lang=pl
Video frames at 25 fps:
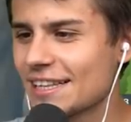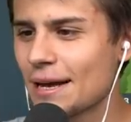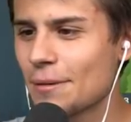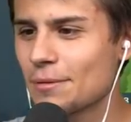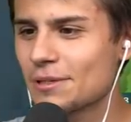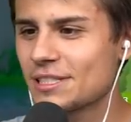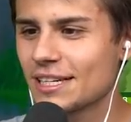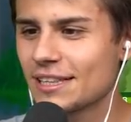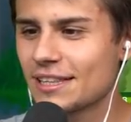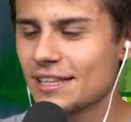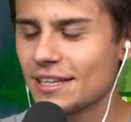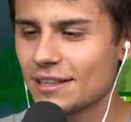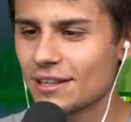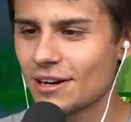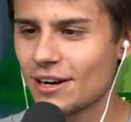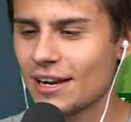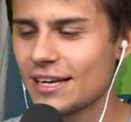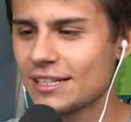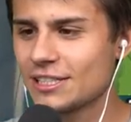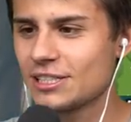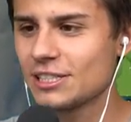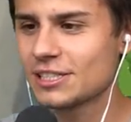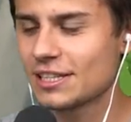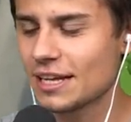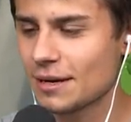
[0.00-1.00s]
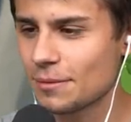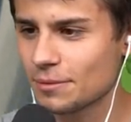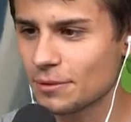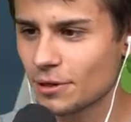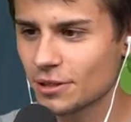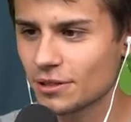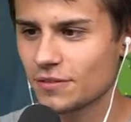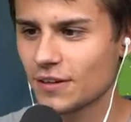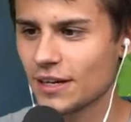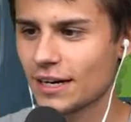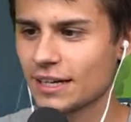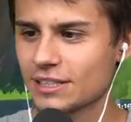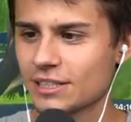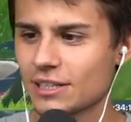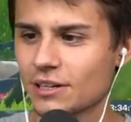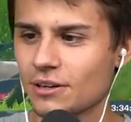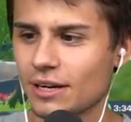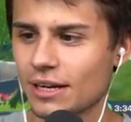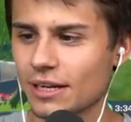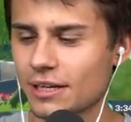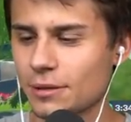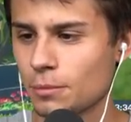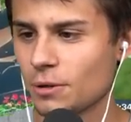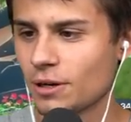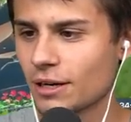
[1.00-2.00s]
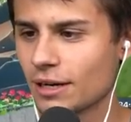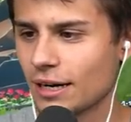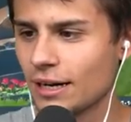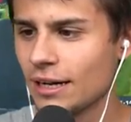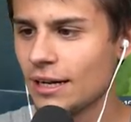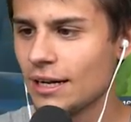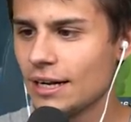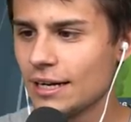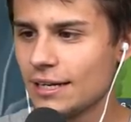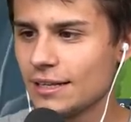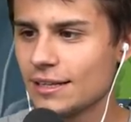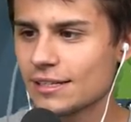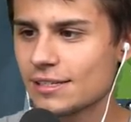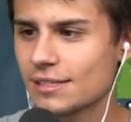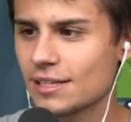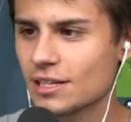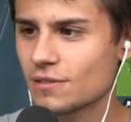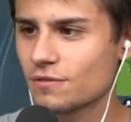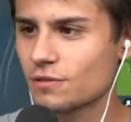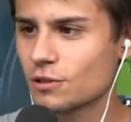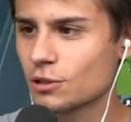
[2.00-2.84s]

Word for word: tam, gdzie ty dolecisz, tam otwierasz tego Lucky Bloka. I nas też